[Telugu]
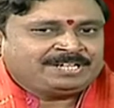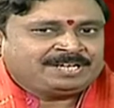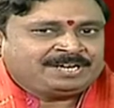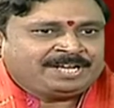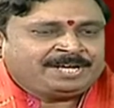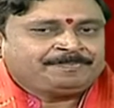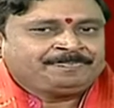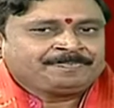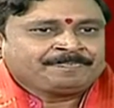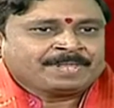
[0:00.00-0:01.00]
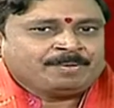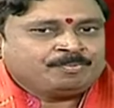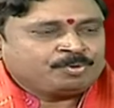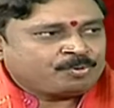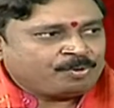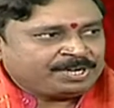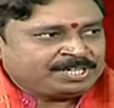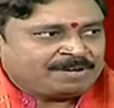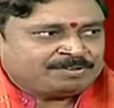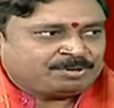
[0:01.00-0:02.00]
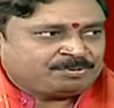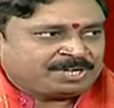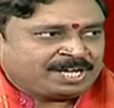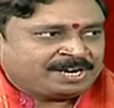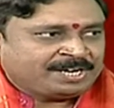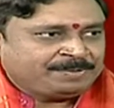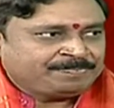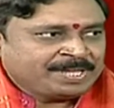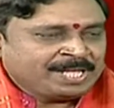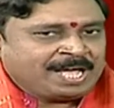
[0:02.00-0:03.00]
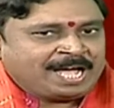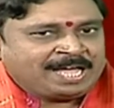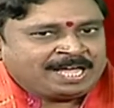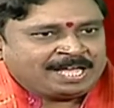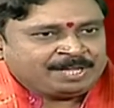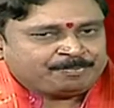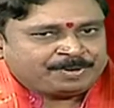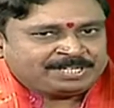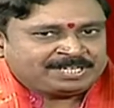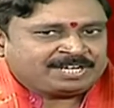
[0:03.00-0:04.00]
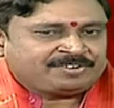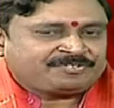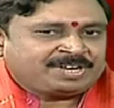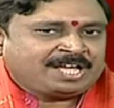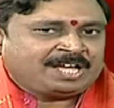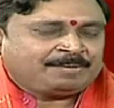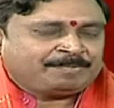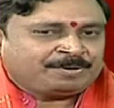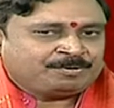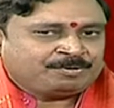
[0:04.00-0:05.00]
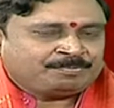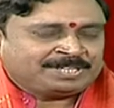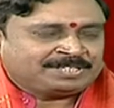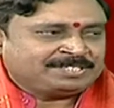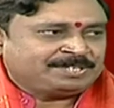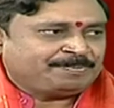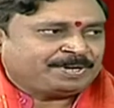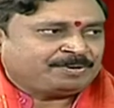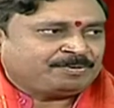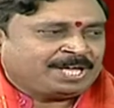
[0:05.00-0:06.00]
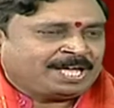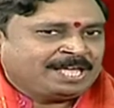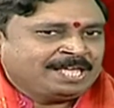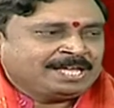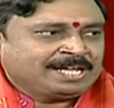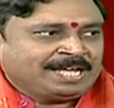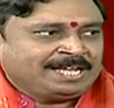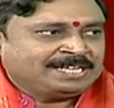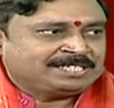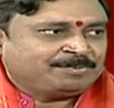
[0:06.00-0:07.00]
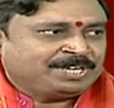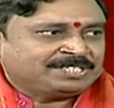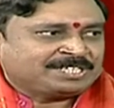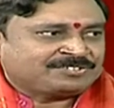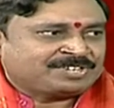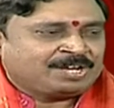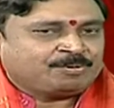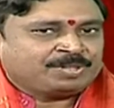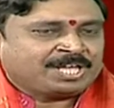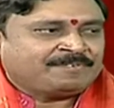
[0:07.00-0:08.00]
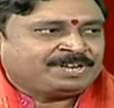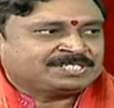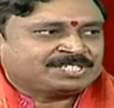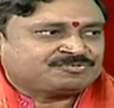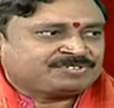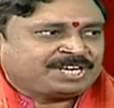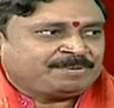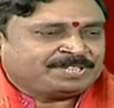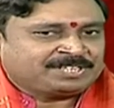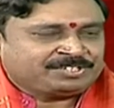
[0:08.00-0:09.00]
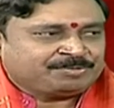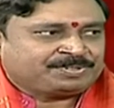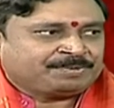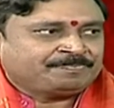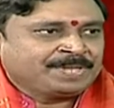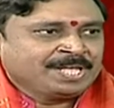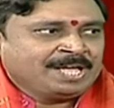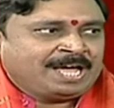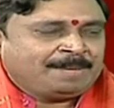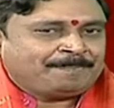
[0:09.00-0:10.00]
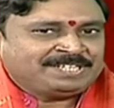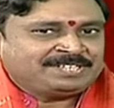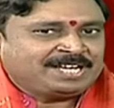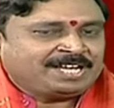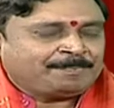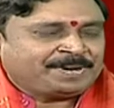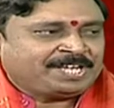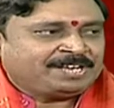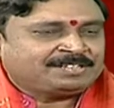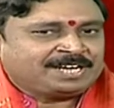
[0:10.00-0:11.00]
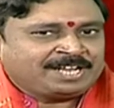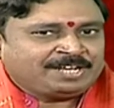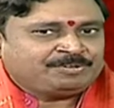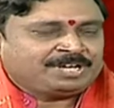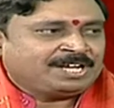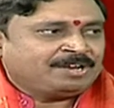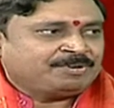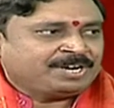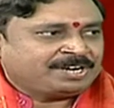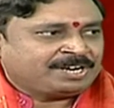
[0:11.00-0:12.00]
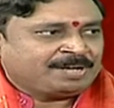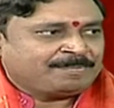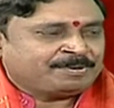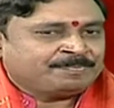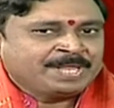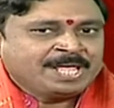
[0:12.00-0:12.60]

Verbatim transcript: ఏంటంటే ముక్కోటి దేవతలు ఉంటారని ఎప్పుడైతే కృష్ణ మనం మంత్రం చెప్పేట కూడా గంగే చెమ్నయించి కృష్ణ గోదావరి సరస్వతి అనే మంత్రం చెప్తాం అలా పంచగంగ ప్రకీర్తి అంటే ఐదు గంగలు ఉండేటట్టుగా మనం